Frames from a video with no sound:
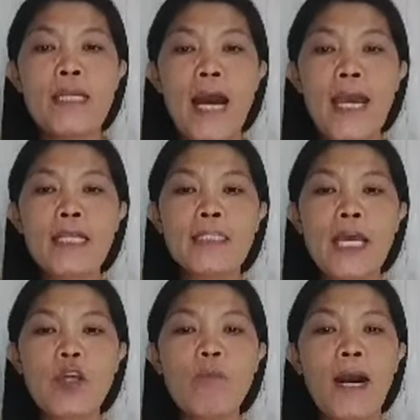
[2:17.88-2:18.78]
Dahil
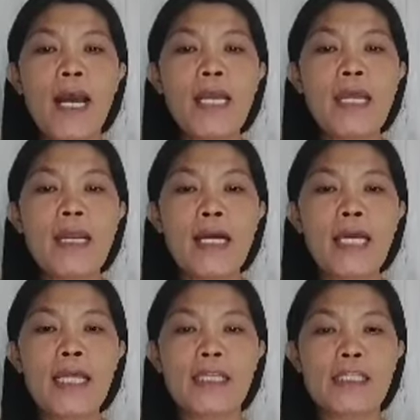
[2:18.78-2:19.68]
sa iyong mga
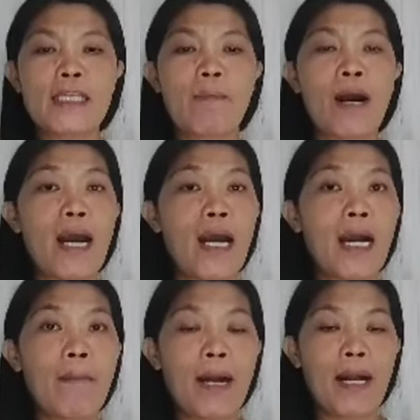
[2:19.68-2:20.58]
hinanakit sa
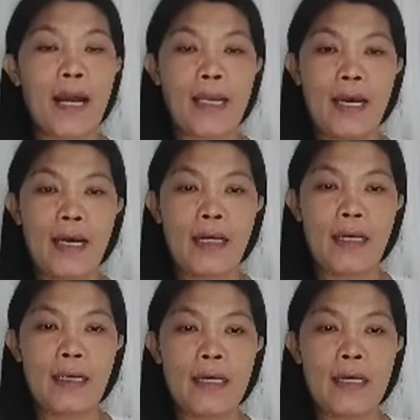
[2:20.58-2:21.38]
mga kamag-anak